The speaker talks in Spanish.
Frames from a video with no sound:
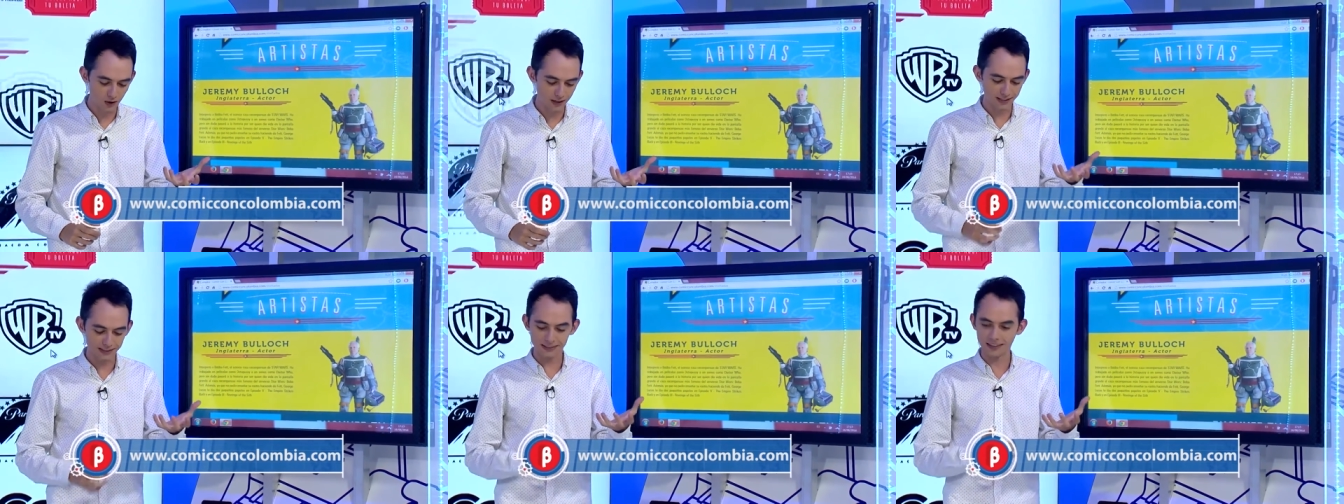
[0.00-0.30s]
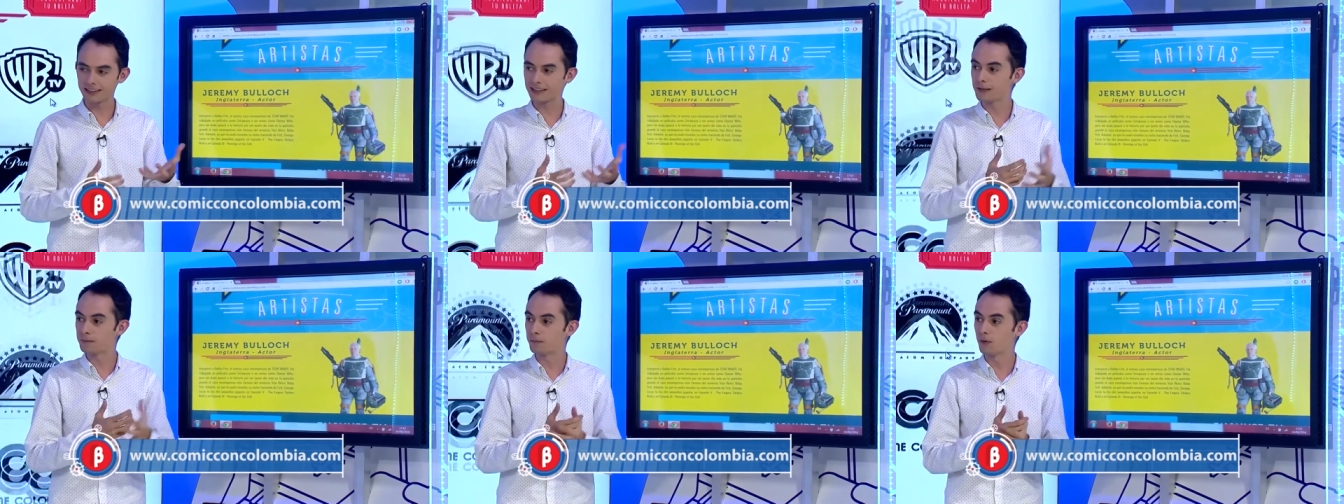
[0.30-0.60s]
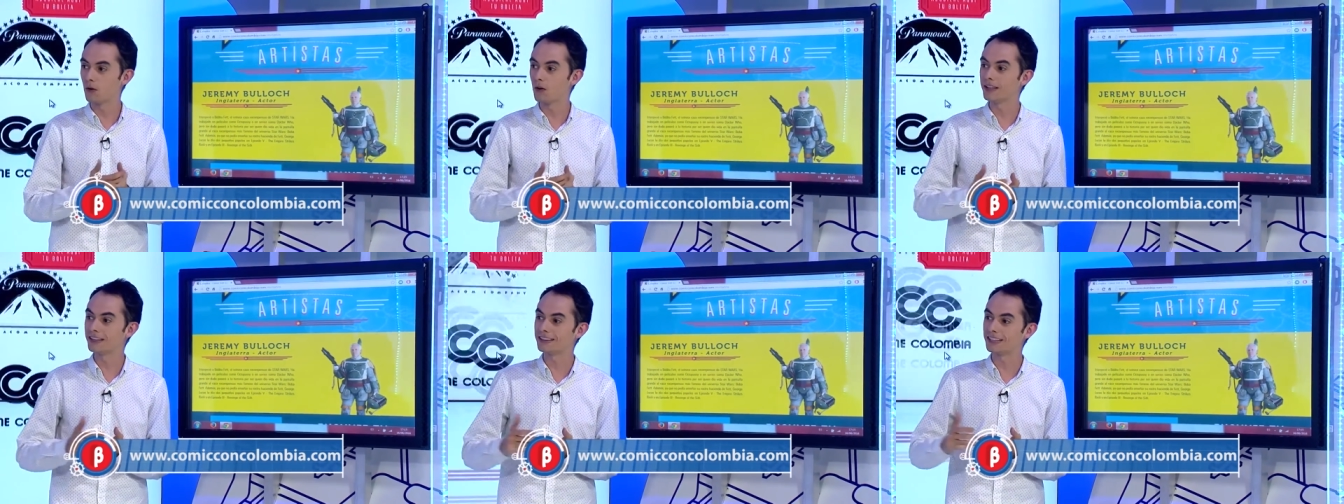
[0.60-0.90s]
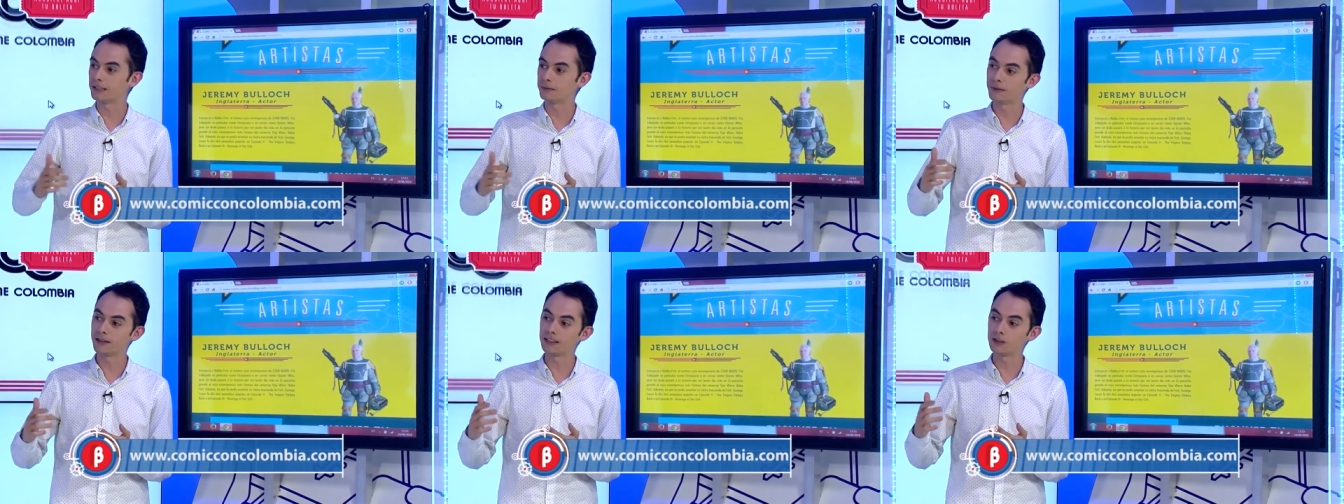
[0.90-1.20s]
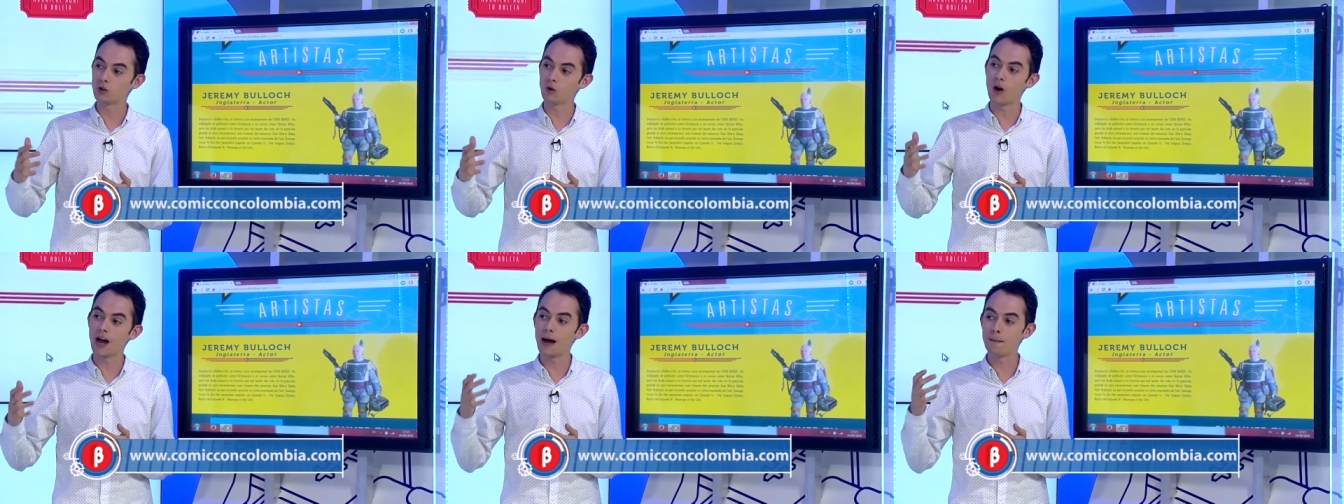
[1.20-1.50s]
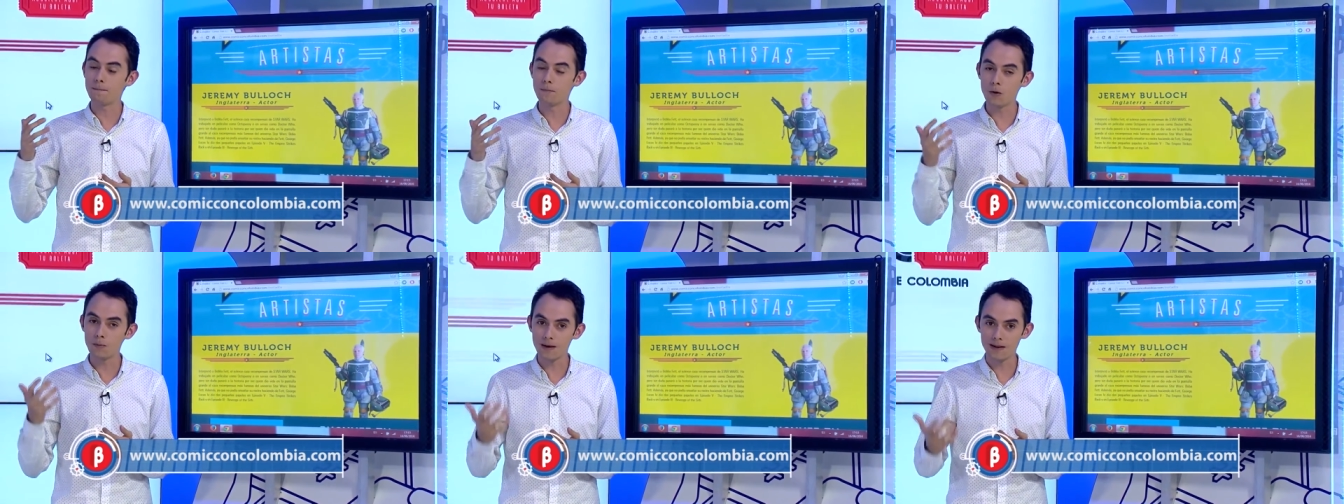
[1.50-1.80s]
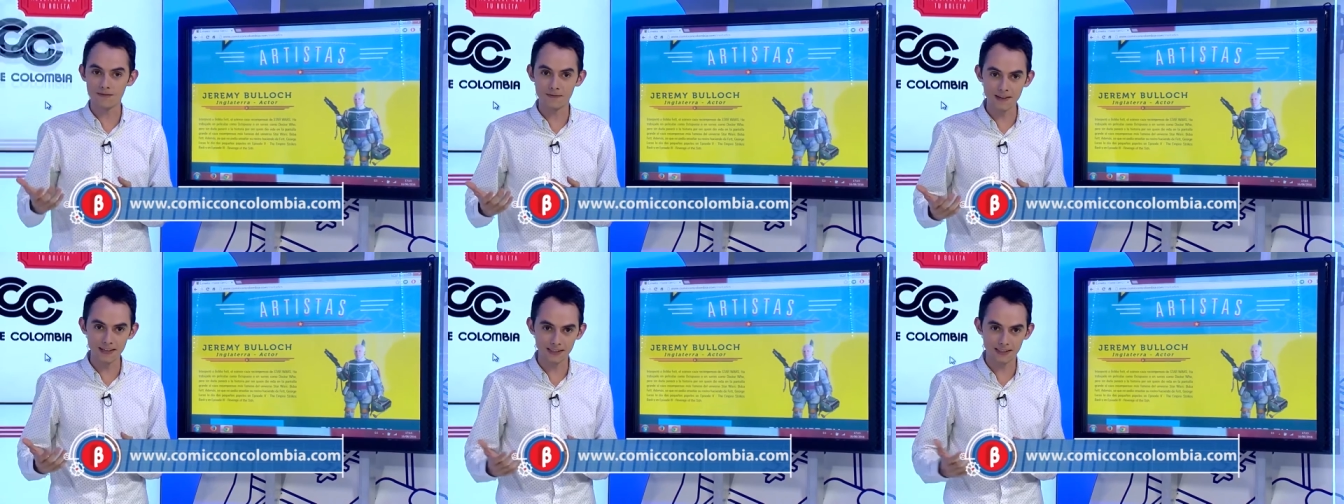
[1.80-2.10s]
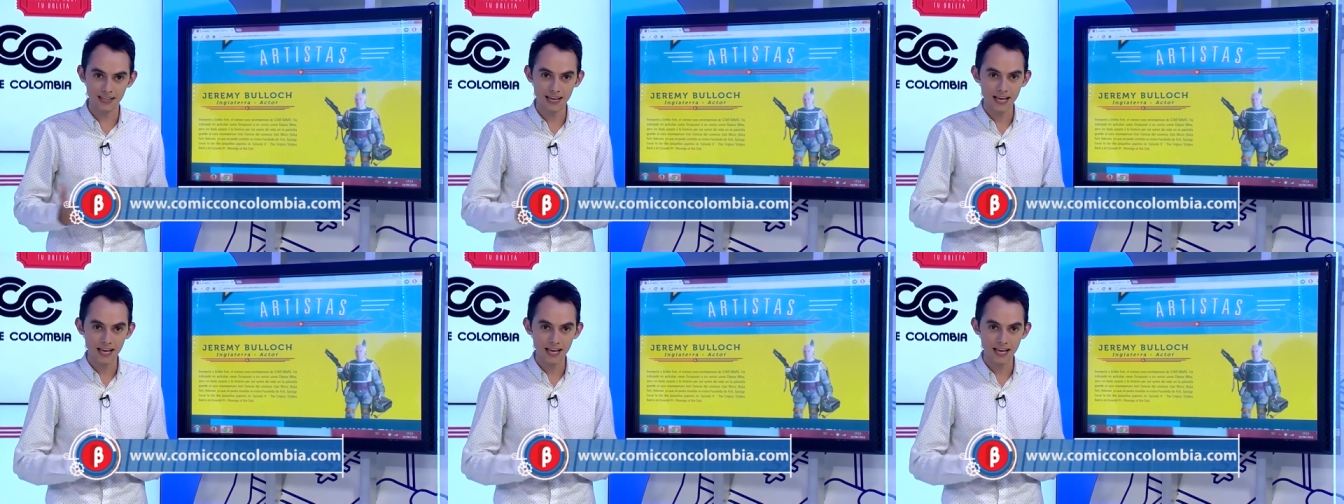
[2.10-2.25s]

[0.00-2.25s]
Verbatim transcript: este tipo interpretó a Boba Fett